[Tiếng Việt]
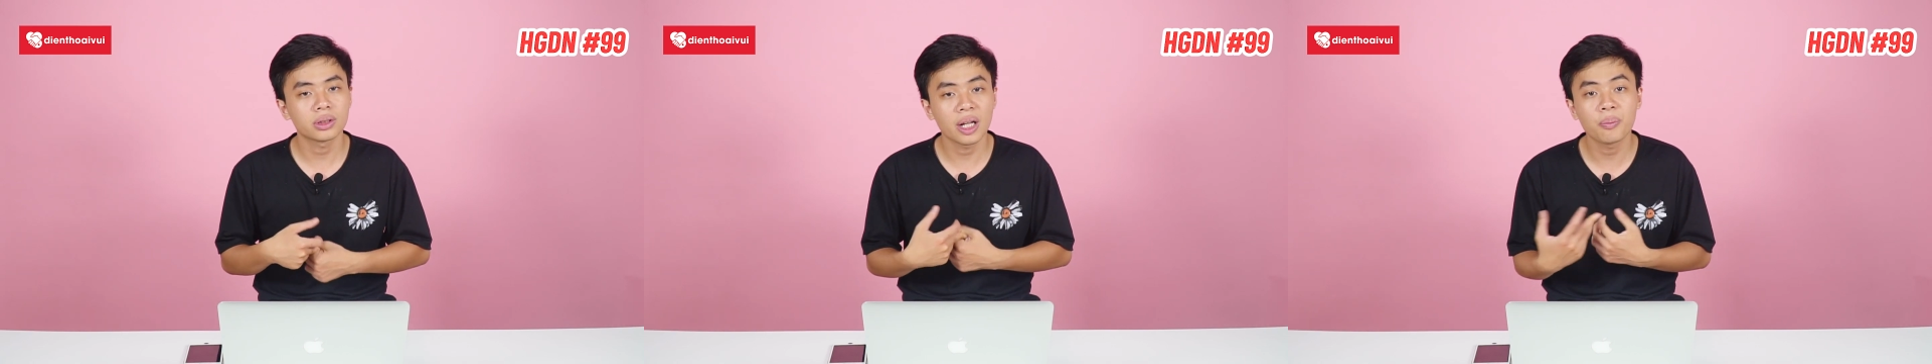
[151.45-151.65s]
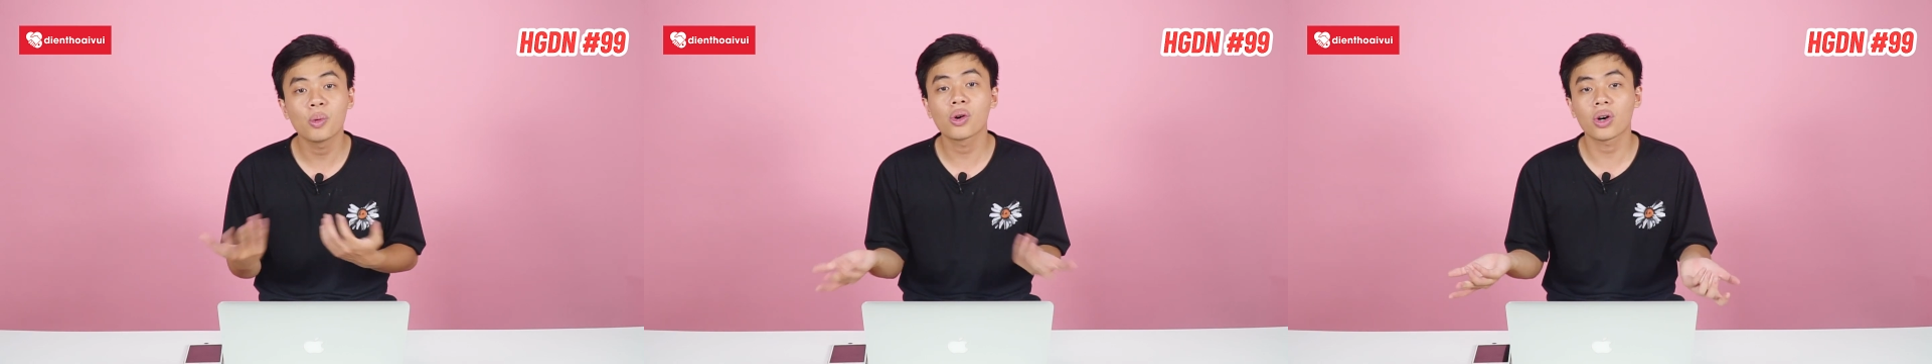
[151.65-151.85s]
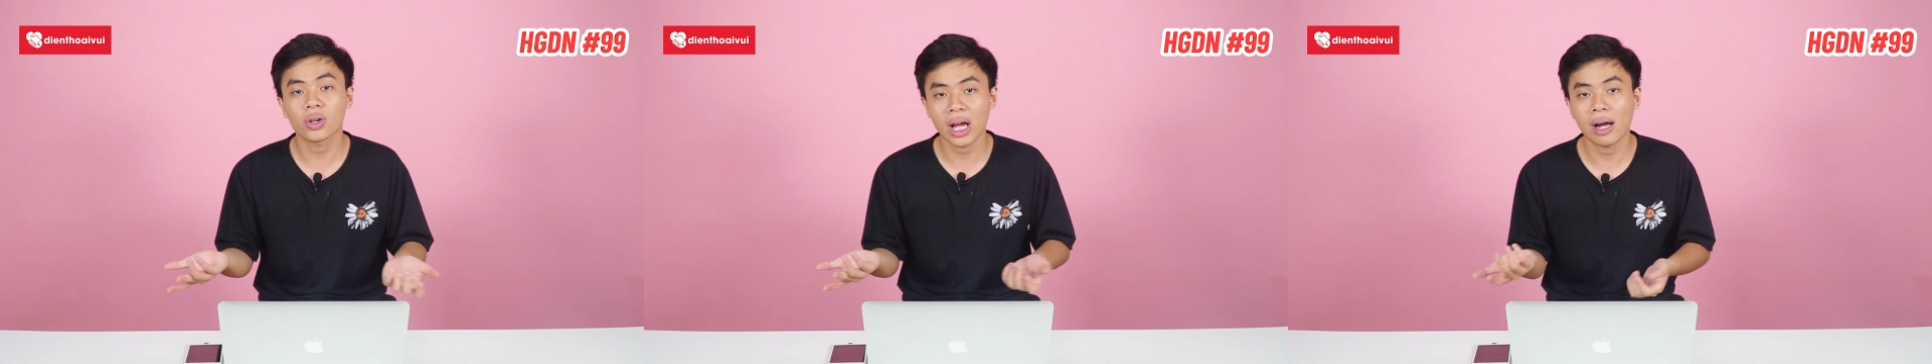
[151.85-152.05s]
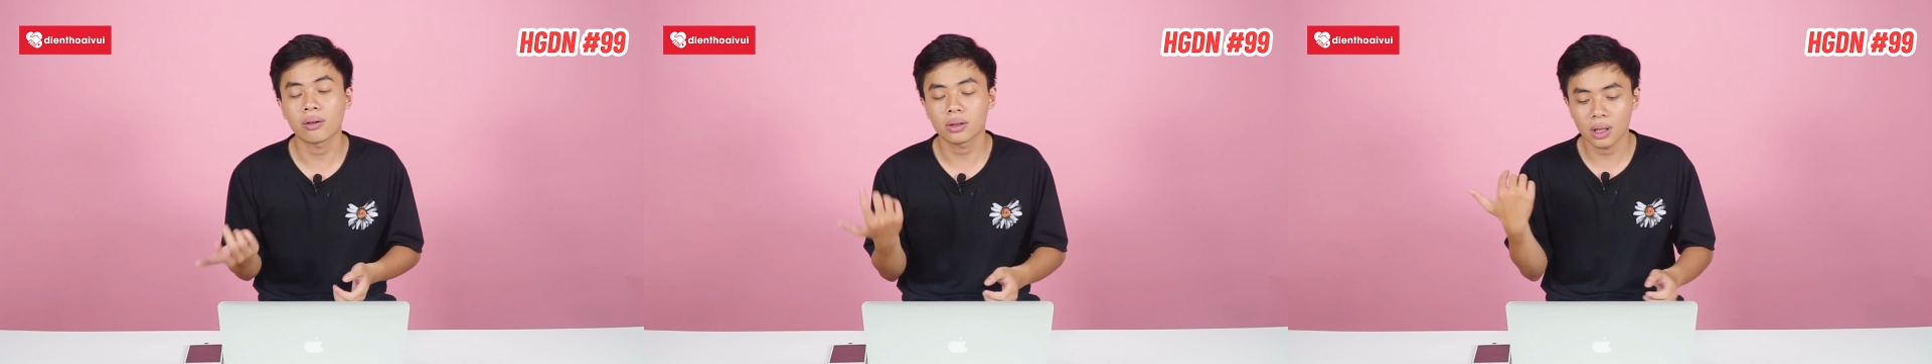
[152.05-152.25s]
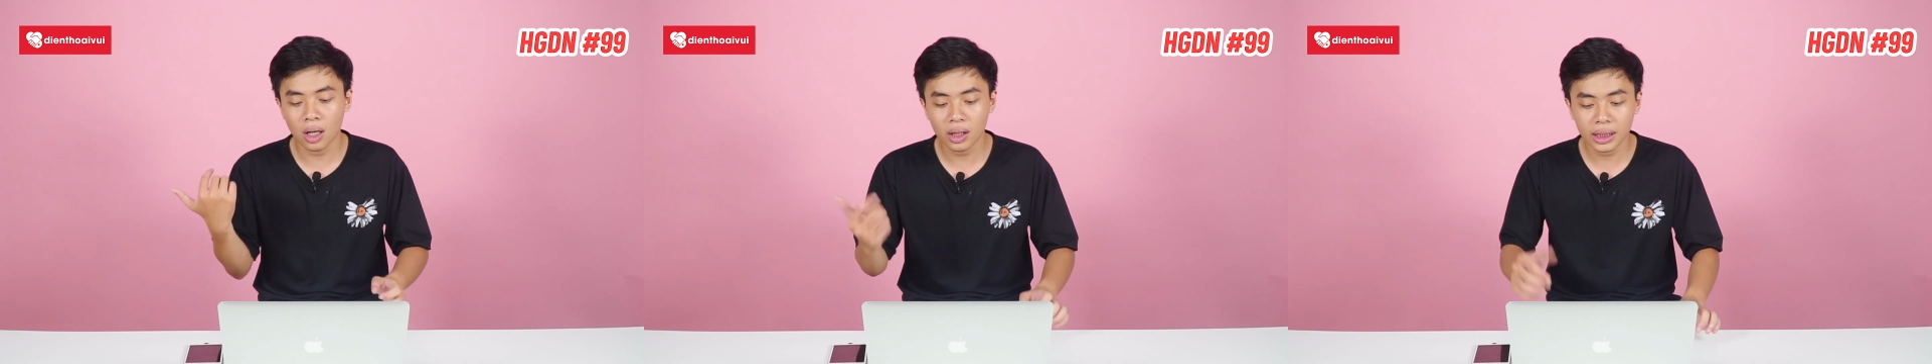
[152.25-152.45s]
nên mua con nào
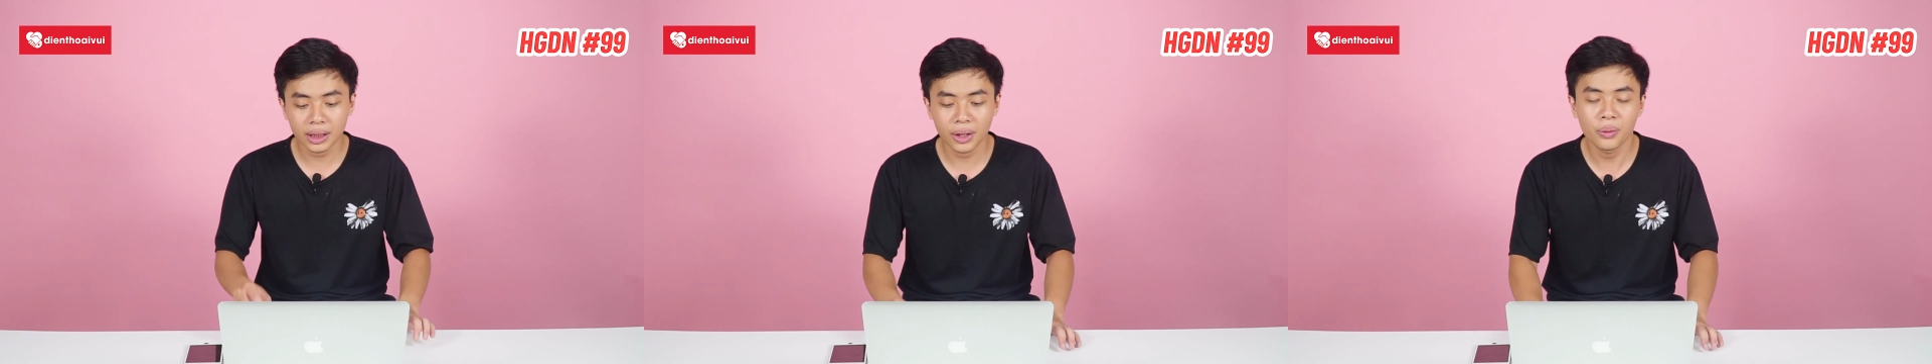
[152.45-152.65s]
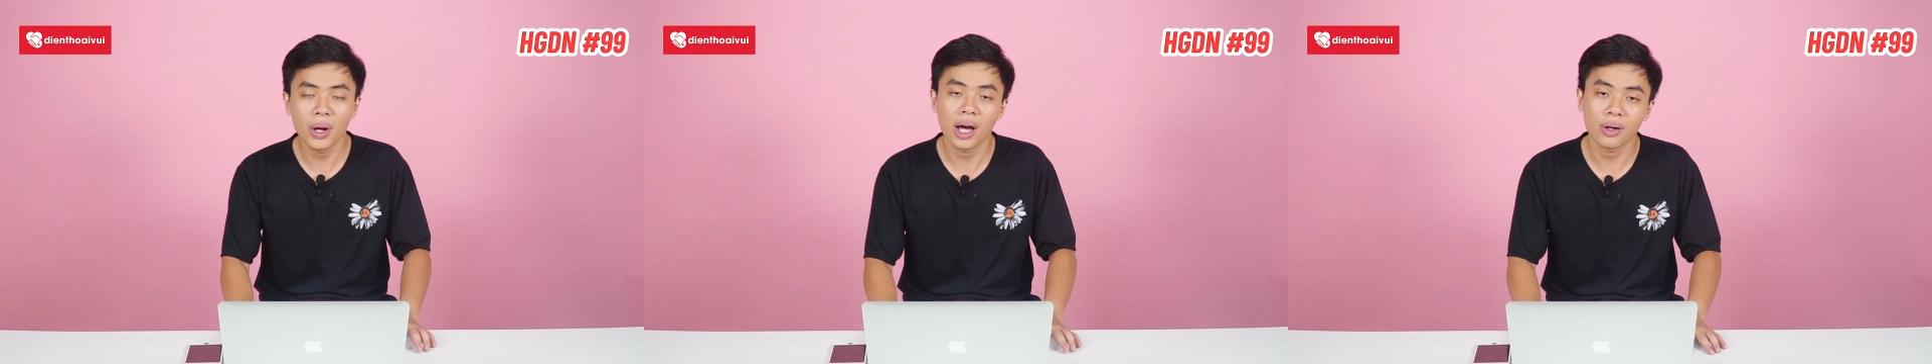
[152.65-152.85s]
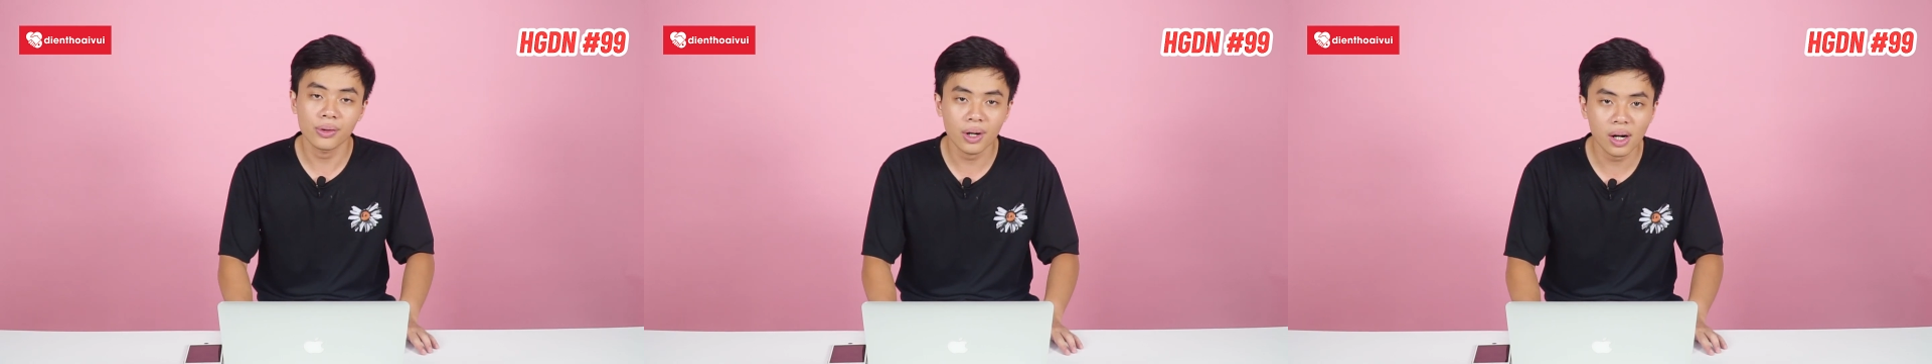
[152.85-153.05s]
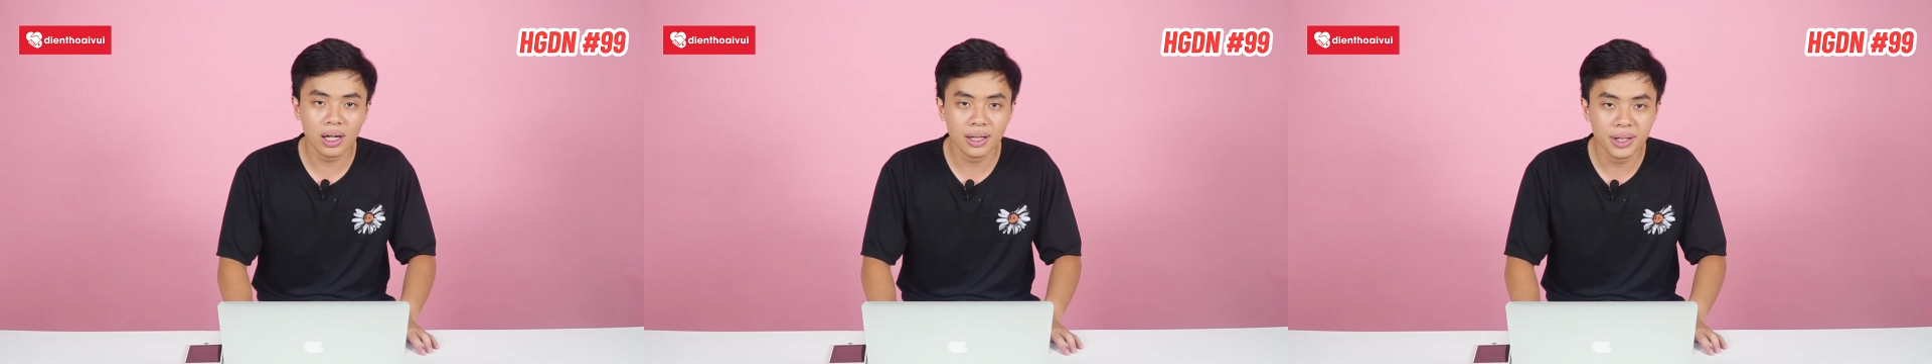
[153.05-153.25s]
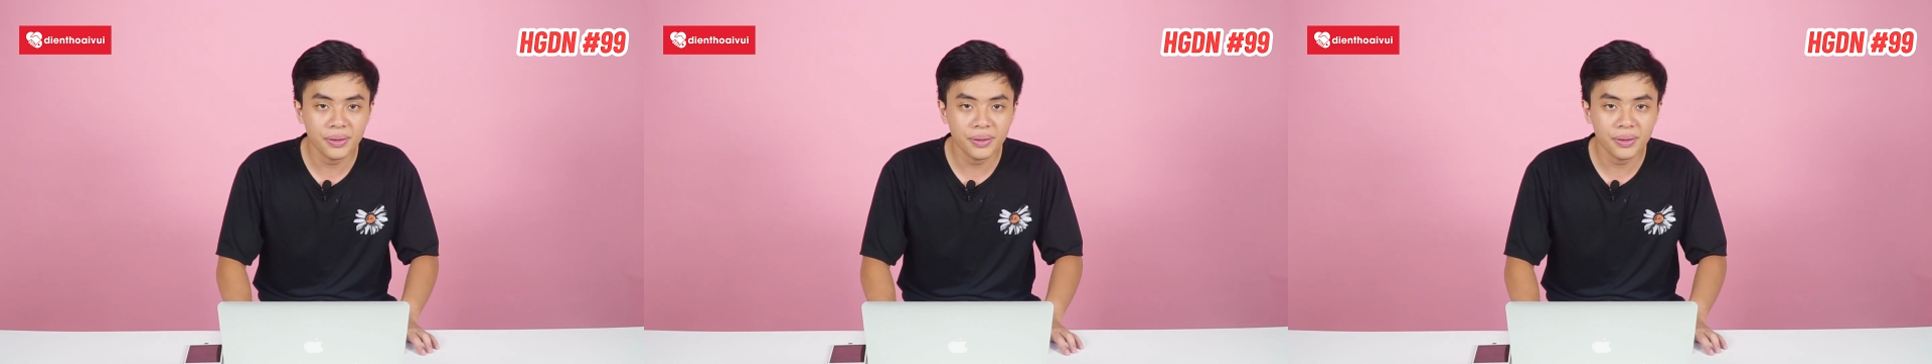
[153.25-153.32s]
đó cái tiêu đề của nó là